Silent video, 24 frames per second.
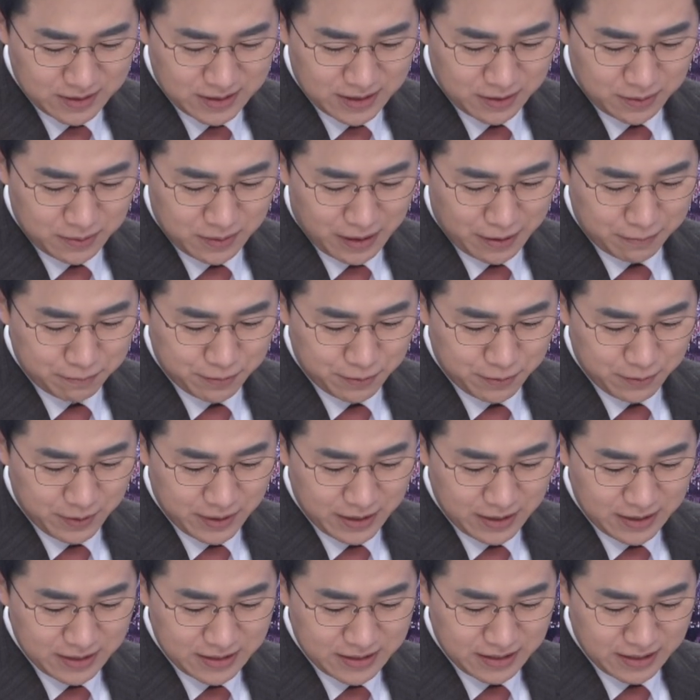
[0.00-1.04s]
이제 또
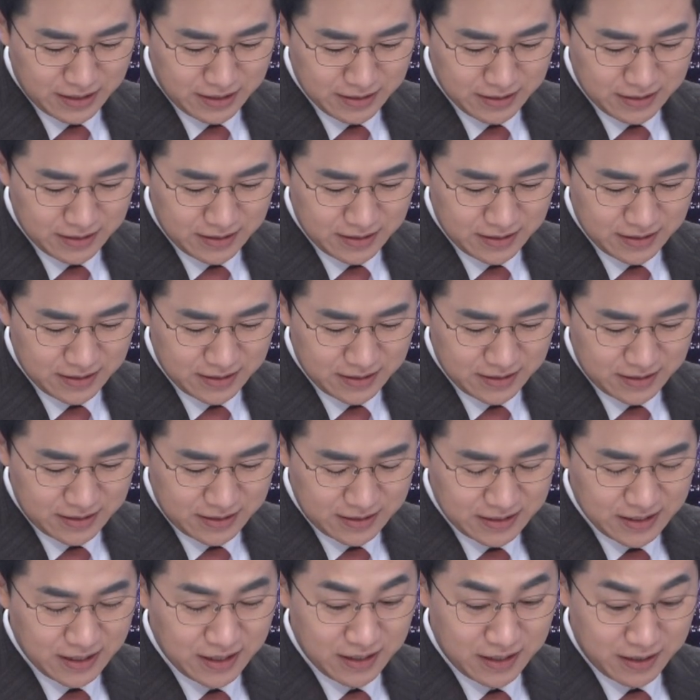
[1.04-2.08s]
앞으로의 시간들을
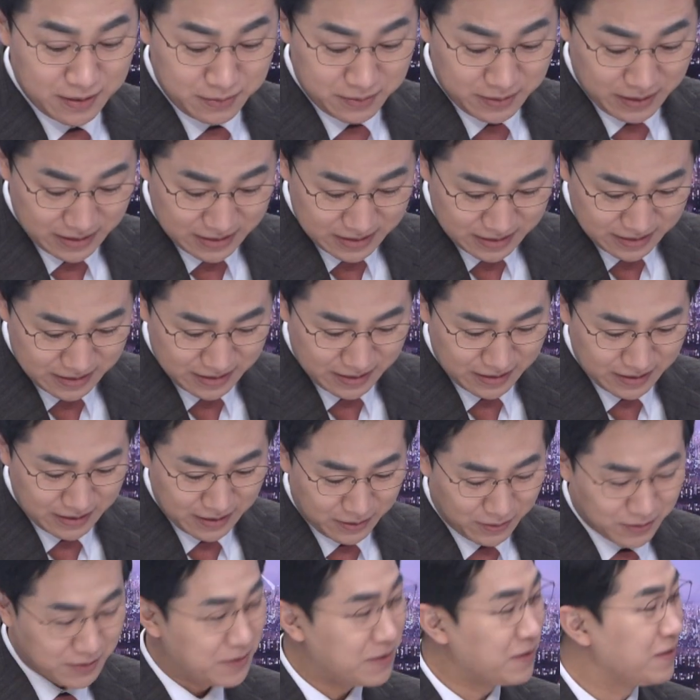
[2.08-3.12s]
디자인하고 계실 텐데
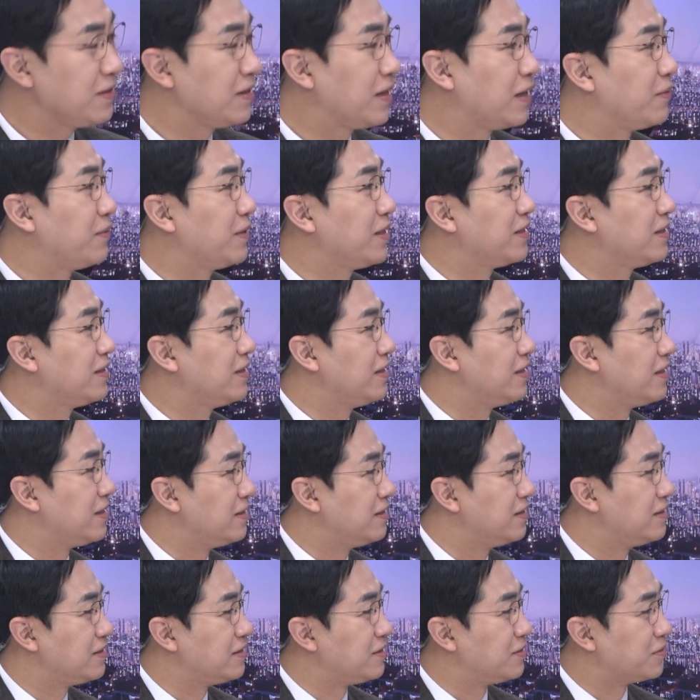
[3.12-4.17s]
어떤 계획들이
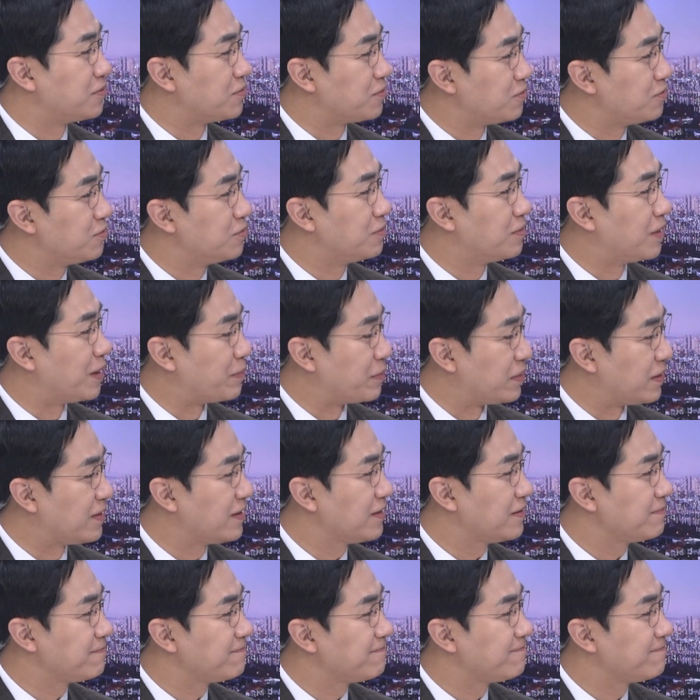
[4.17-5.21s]
있는지도 궁금합니다.